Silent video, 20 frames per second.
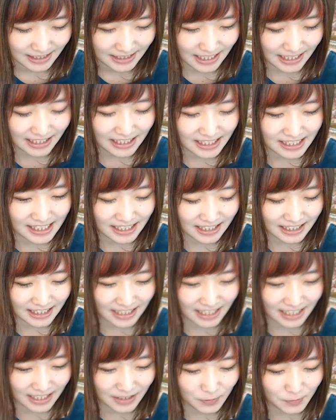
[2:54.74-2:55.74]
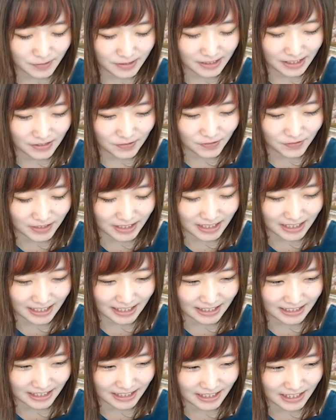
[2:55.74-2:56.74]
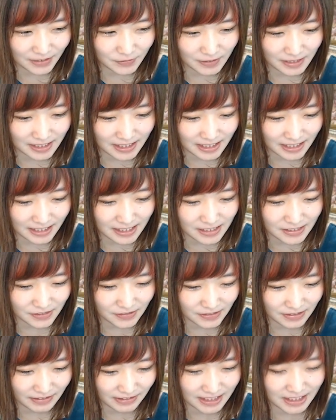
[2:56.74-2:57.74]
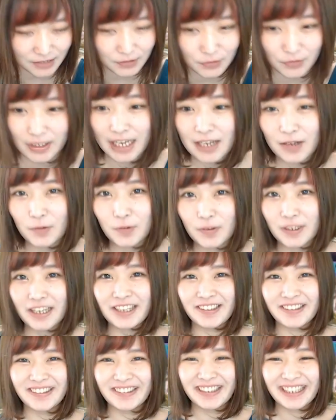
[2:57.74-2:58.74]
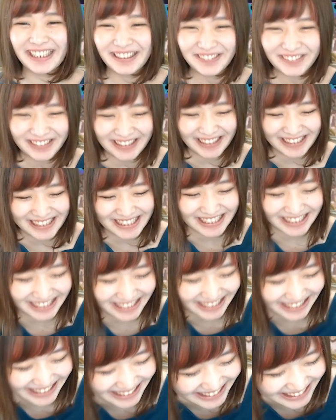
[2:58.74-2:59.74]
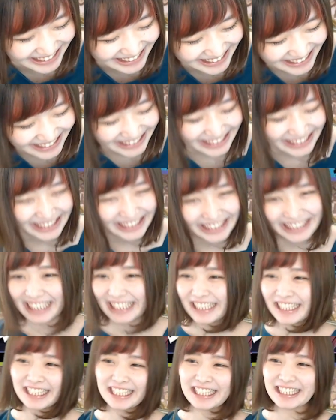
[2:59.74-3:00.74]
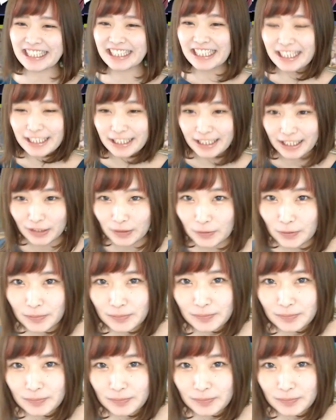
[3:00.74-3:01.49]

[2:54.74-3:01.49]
なかなかね女の子キャラが出てくれないんですよね私のガンコラムガチャなんでか知らんけどはい